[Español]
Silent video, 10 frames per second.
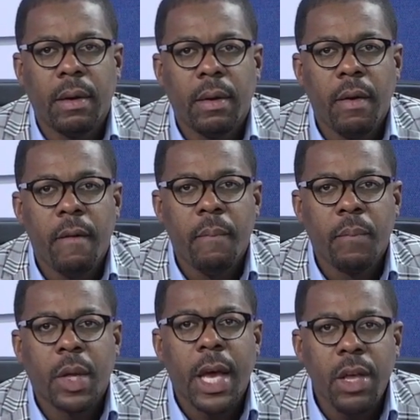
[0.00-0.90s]
En
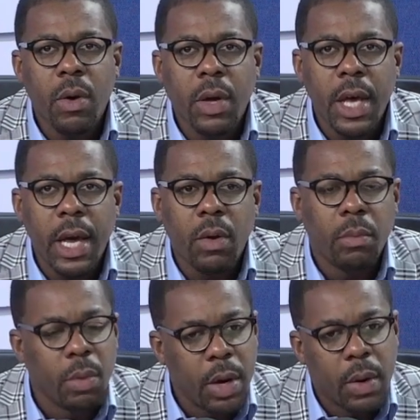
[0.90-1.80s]
¿Qué yo quiero?
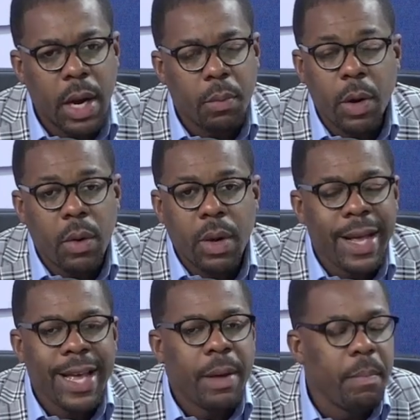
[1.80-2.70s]
Bueno, bueno,
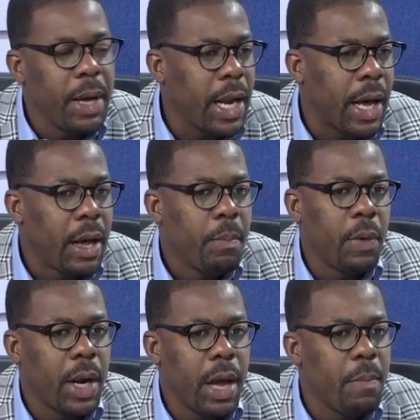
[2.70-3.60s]
mira,
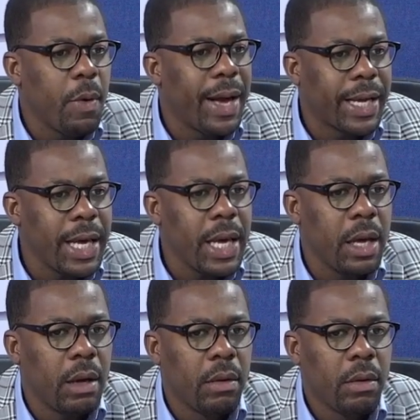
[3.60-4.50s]
por ejemplo, aquí
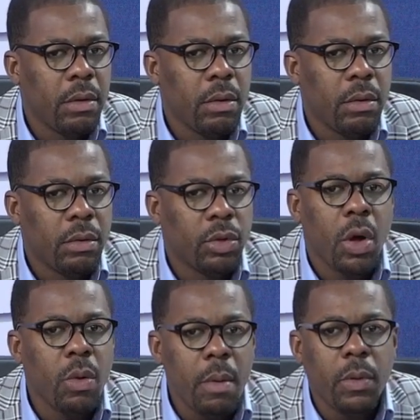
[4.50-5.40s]

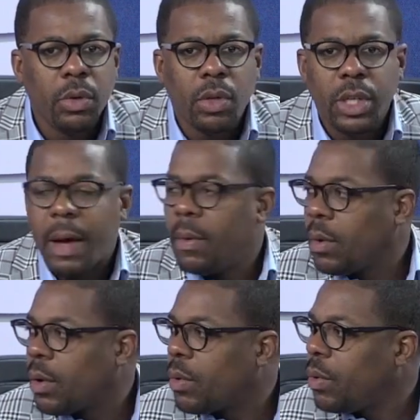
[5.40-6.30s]
todo el mundo sabe lo
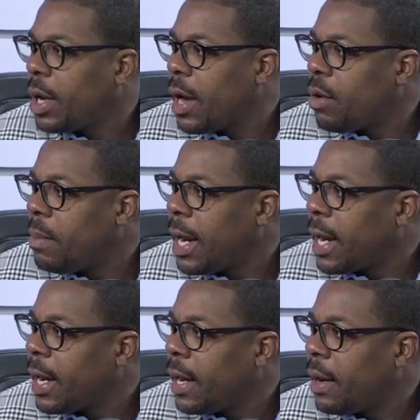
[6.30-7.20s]
que ocurría con
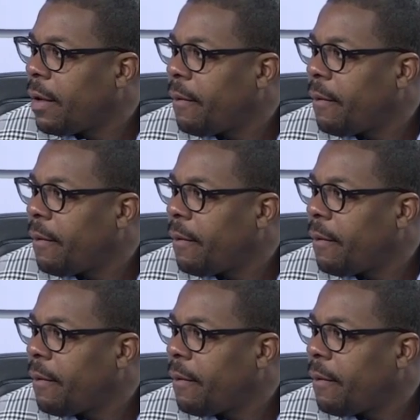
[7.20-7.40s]
Balaguer.